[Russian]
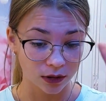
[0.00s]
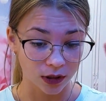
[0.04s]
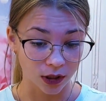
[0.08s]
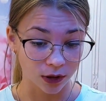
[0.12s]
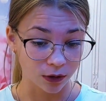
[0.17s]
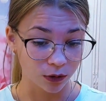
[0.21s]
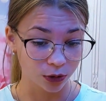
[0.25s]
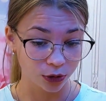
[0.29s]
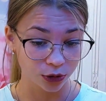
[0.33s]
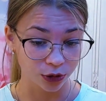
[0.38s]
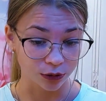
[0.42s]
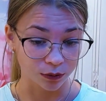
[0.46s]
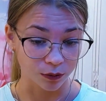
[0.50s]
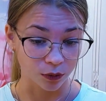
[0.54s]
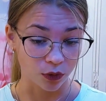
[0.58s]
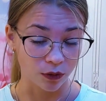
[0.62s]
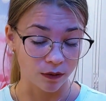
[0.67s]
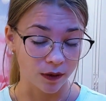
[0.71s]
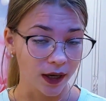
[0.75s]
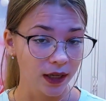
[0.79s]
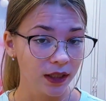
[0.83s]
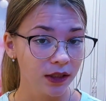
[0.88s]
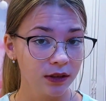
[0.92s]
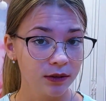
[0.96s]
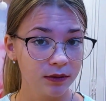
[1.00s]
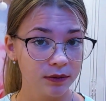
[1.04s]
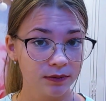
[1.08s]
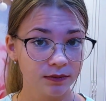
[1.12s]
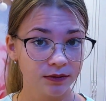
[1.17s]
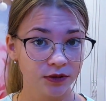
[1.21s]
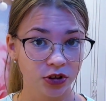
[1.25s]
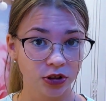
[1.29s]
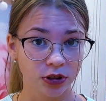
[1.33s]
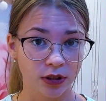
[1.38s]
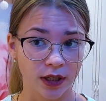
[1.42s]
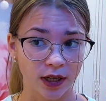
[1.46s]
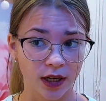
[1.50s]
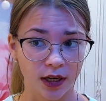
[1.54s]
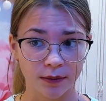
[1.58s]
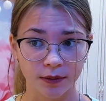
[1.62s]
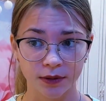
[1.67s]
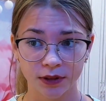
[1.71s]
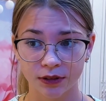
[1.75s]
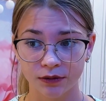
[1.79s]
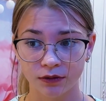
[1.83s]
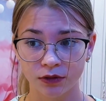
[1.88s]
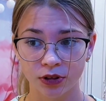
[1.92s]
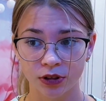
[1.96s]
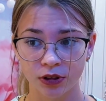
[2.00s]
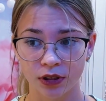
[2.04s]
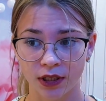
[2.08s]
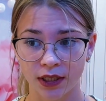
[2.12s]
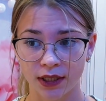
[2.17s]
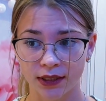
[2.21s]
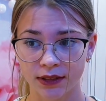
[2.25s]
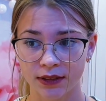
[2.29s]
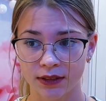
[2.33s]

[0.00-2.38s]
Короче, буквально вчера, позавчера